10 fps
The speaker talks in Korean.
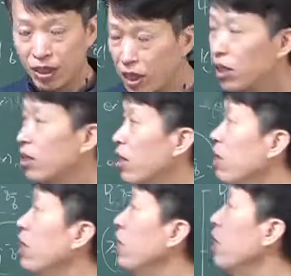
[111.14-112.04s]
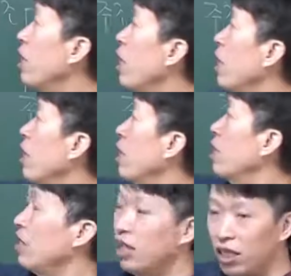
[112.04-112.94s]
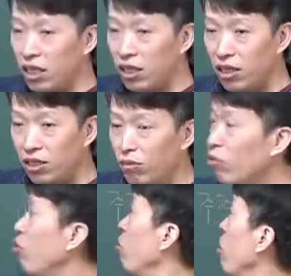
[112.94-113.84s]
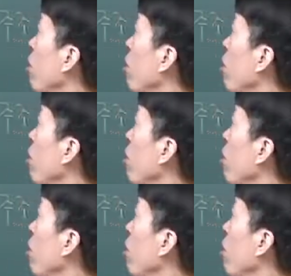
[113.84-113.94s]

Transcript: 어쨌든 정결제 역할을 한다 알았지? 점토 있고 그